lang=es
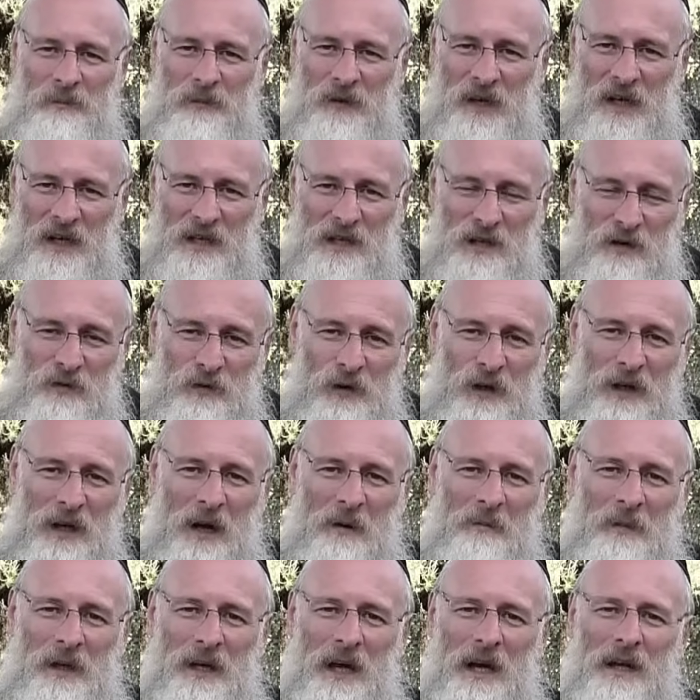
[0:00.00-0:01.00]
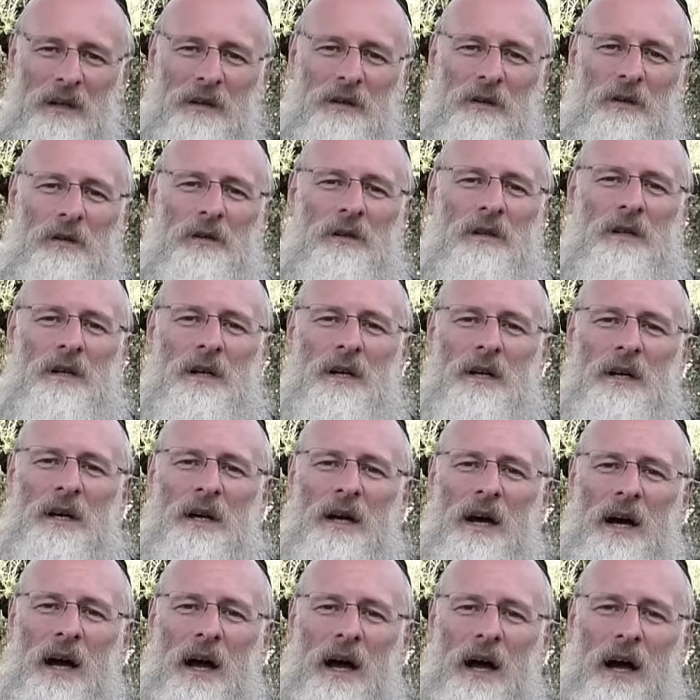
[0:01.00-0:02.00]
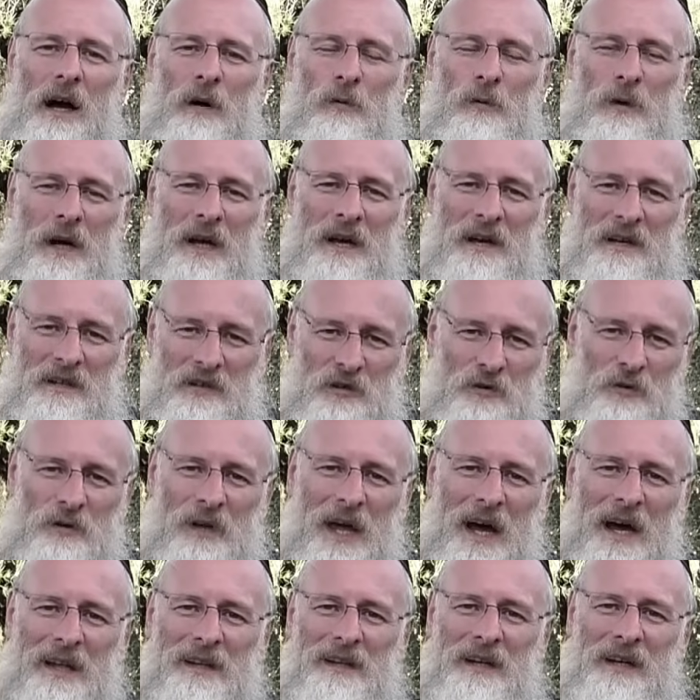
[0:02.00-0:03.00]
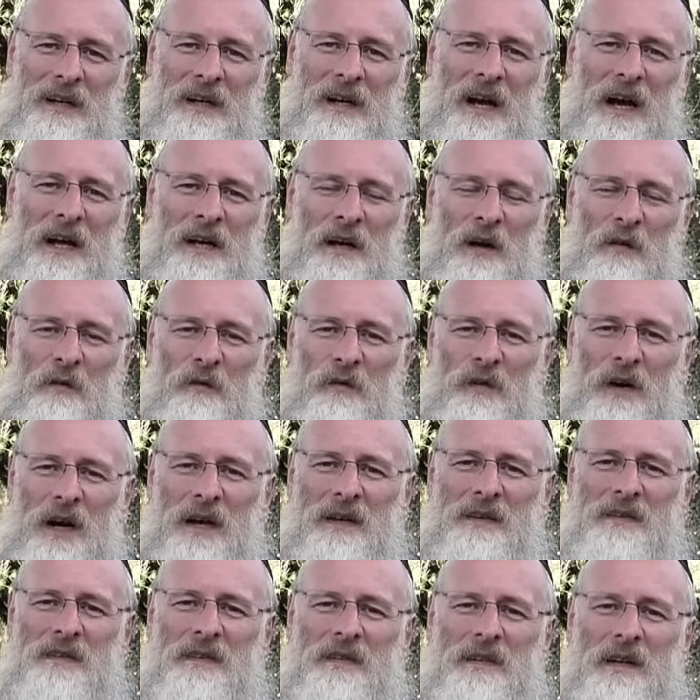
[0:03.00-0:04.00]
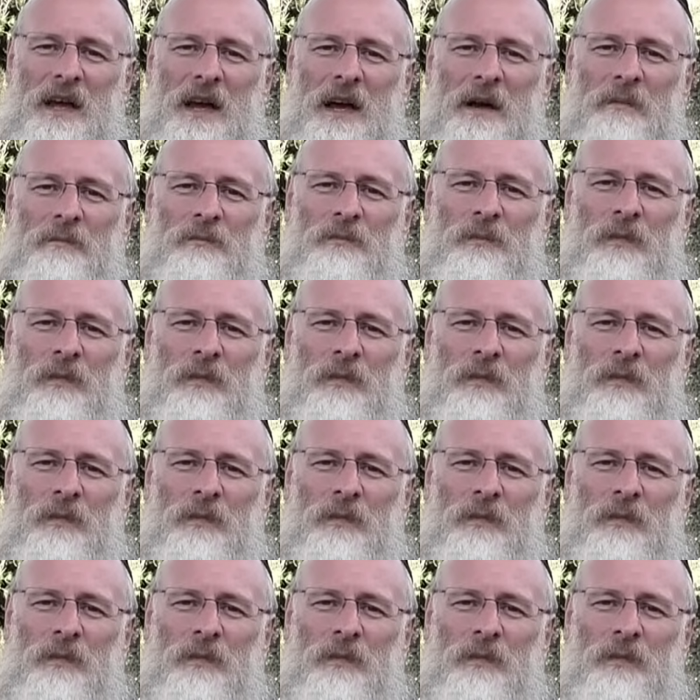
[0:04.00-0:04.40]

Y él se fue caminando a una ciudad lejana en Francia,